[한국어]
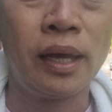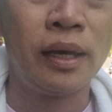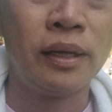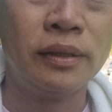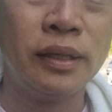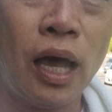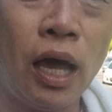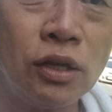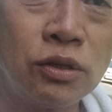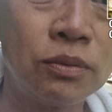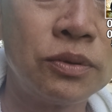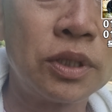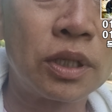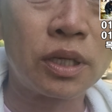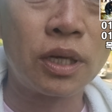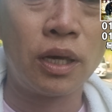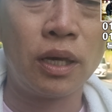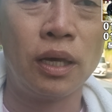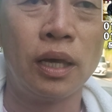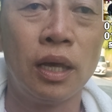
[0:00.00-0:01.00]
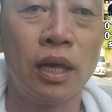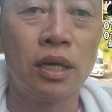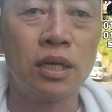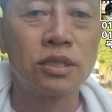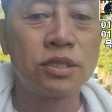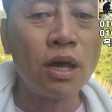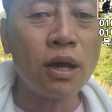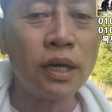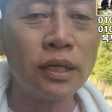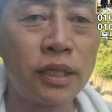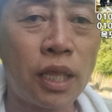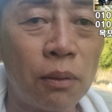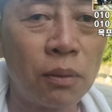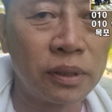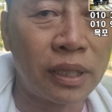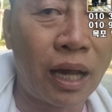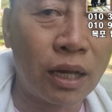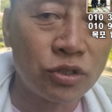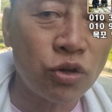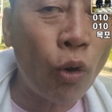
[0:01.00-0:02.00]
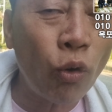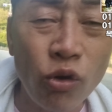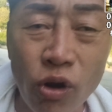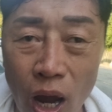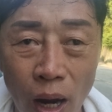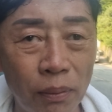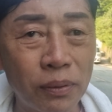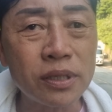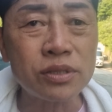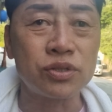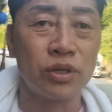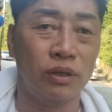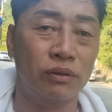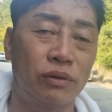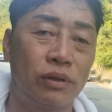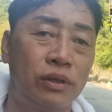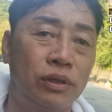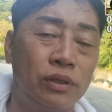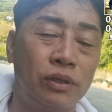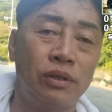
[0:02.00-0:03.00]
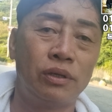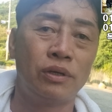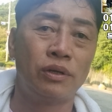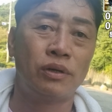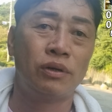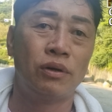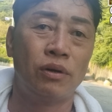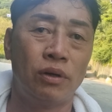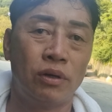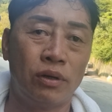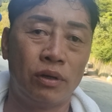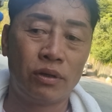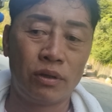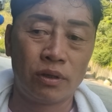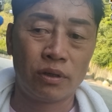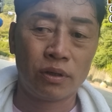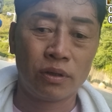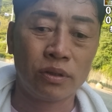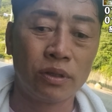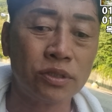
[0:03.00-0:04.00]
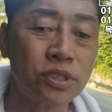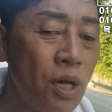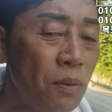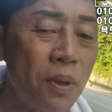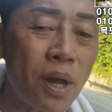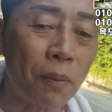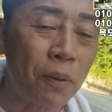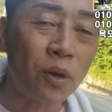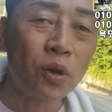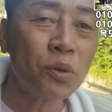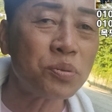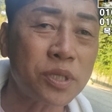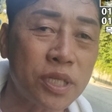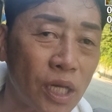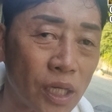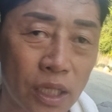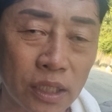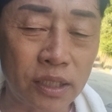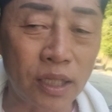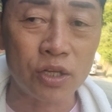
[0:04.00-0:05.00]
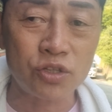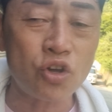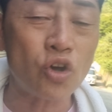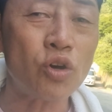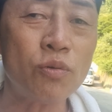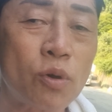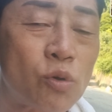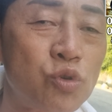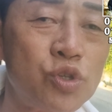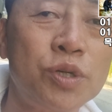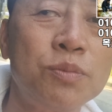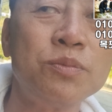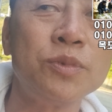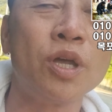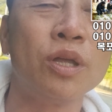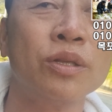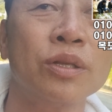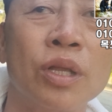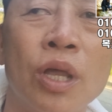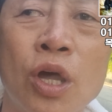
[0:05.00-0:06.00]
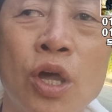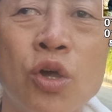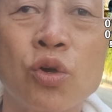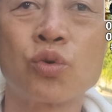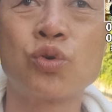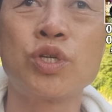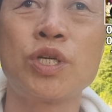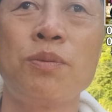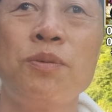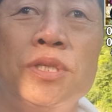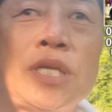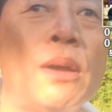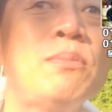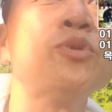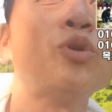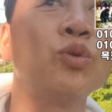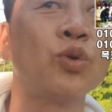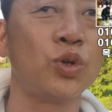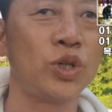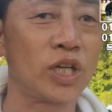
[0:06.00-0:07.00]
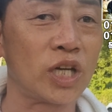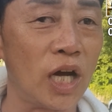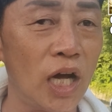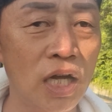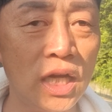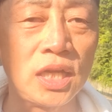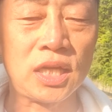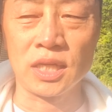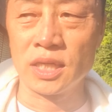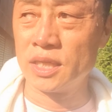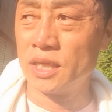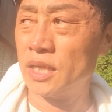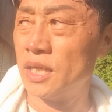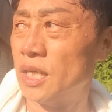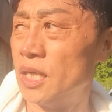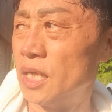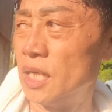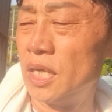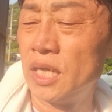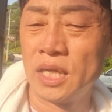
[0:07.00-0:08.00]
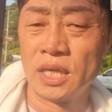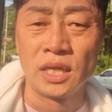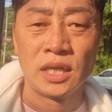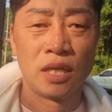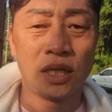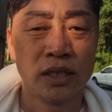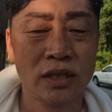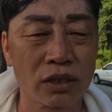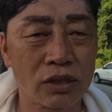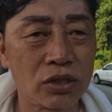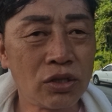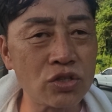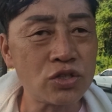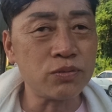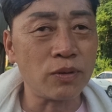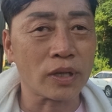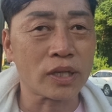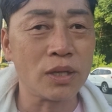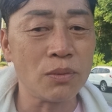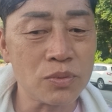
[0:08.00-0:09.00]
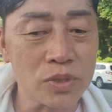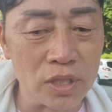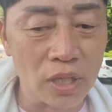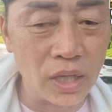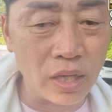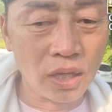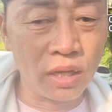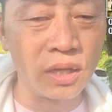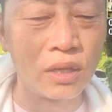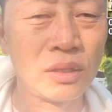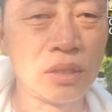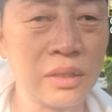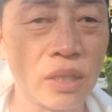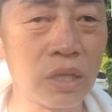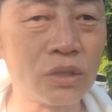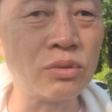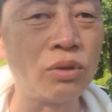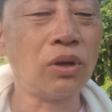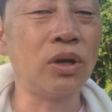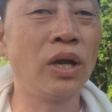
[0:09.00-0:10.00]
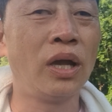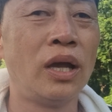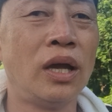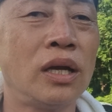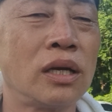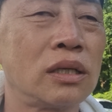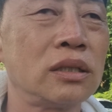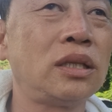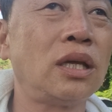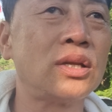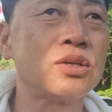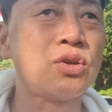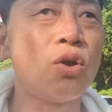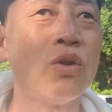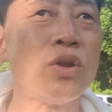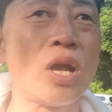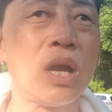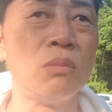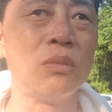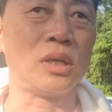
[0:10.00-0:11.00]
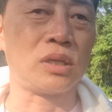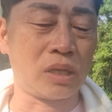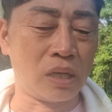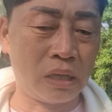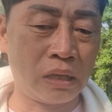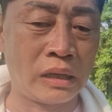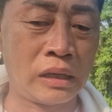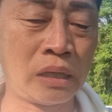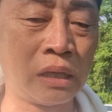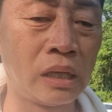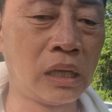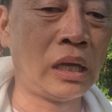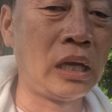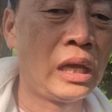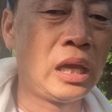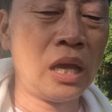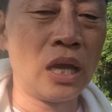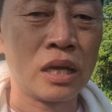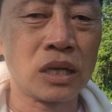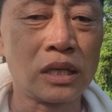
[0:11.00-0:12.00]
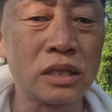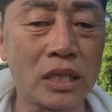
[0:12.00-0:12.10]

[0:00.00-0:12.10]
나이 좀 이렇게 성인 되면 다 서울로 가버렸어요. 섬에가 별로 없었다니. 그때는 천구백구십 년 구십이, 삼 년도니까 그럴 수밖에 없지. 나도 그때는 서울 가면 그